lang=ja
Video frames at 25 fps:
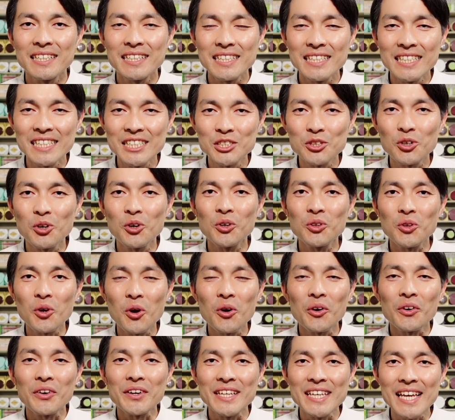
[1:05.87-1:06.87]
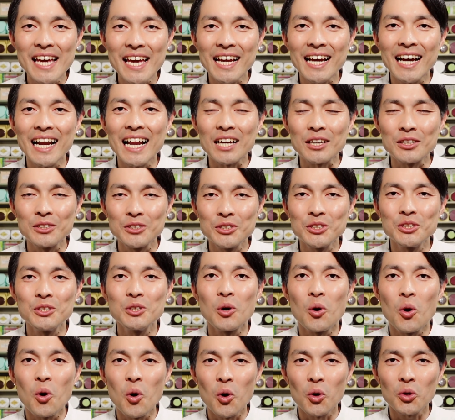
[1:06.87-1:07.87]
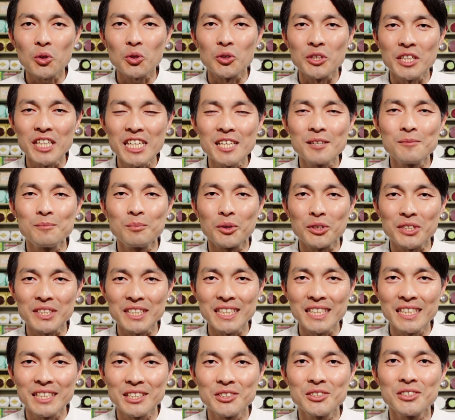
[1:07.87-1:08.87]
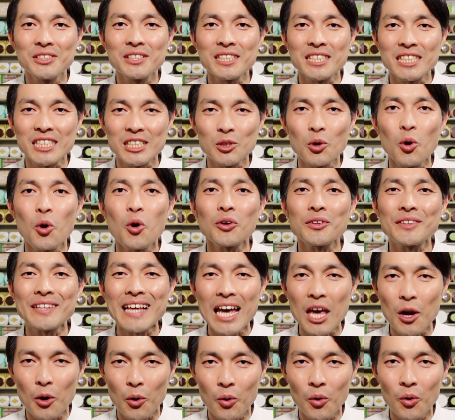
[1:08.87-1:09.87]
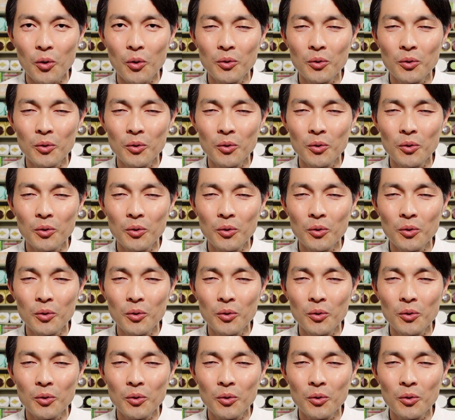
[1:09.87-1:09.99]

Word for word: 胃腸の冷えからくる嘔吐に用いる使用作用